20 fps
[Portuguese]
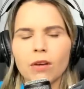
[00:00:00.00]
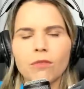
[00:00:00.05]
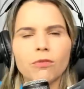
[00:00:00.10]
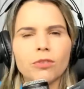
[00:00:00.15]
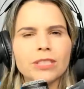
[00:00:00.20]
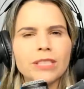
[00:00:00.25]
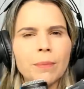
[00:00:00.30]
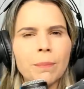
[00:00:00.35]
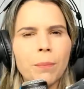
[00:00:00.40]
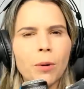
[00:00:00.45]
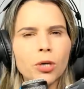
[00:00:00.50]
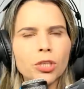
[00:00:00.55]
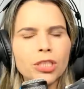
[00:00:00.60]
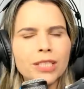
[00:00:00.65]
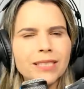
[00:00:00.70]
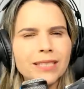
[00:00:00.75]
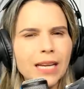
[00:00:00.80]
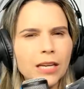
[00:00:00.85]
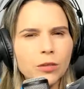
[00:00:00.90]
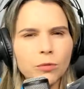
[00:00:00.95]
Você
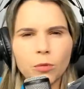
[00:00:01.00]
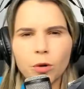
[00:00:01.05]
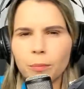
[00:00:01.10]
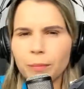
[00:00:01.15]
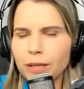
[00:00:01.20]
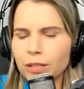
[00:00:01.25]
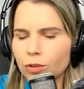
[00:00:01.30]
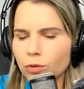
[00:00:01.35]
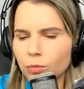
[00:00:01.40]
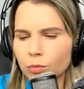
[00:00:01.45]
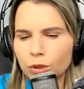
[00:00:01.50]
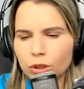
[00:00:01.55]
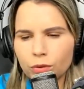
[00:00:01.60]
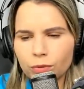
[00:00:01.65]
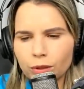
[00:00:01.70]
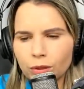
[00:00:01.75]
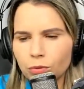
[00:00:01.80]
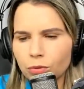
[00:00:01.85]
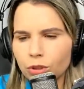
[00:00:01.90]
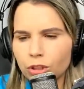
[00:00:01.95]
pode estar num momento
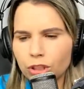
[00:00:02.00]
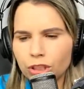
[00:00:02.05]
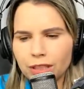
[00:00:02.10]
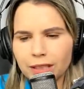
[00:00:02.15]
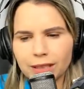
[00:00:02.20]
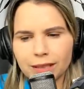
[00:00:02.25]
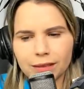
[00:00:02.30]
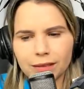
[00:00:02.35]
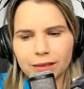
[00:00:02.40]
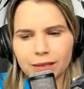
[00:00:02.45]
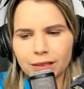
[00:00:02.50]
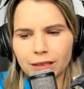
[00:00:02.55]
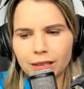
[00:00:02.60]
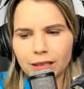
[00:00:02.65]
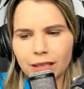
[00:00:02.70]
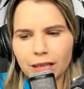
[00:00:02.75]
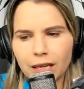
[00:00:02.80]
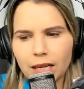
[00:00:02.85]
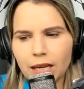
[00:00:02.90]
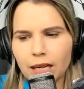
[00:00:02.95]
muito
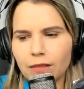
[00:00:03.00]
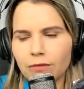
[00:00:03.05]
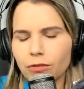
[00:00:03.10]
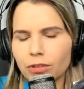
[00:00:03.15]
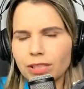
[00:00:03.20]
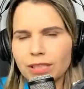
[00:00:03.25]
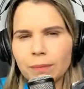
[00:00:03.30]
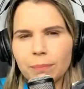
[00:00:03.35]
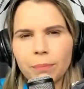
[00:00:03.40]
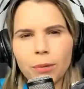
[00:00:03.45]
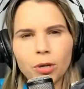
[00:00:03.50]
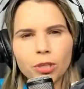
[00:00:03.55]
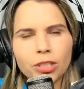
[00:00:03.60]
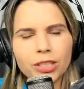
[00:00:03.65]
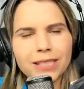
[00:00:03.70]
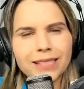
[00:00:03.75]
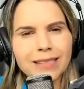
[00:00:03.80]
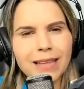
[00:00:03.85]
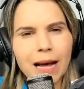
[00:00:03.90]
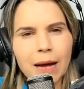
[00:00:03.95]
angustiante. Você
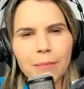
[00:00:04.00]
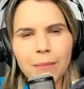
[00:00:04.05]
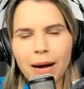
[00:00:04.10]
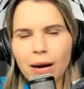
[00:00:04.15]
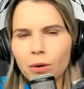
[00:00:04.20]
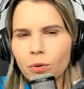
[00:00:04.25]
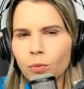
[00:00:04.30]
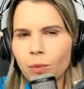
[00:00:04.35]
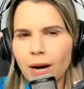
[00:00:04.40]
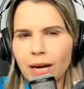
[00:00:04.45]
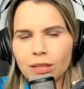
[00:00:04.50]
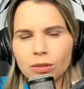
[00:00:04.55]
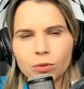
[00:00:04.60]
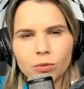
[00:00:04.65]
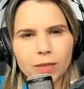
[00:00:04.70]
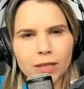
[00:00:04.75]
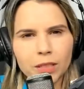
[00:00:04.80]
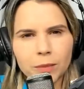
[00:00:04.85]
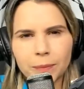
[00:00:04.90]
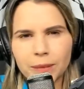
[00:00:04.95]
pode estar
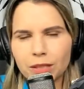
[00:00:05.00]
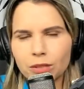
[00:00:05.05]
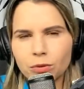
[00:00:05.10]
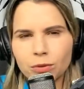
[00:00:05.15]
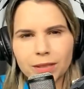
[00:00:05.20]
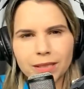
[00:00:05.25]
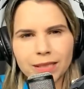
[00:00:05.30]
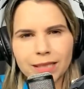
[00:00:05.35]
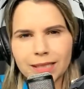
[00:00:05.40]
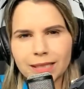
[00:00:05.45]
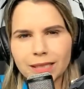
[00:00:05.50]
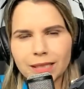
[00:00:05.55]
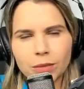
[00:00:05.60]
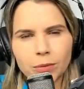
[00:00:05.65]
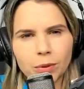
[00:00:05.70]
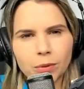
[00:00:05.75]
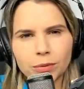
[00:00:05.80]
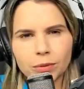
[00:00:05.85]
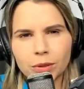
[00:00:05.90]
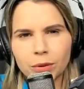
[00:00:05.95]
magoado com as pessoas que
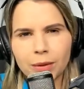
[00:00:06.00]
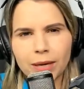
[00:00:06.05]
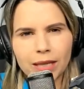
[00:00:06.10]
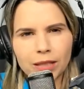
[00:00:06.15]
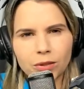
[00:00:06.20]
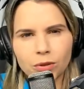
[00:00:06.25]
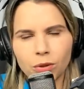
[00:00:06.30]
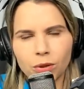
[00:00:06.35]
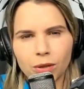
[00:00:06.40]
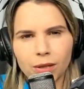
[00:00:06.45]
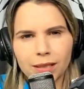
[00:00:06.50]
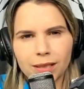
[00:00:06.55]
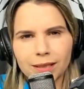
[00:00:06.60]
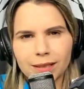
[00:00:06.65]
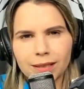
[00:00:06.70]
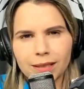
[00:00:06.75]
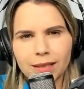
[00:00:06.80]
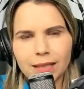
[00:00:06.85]
estão ao teu redor.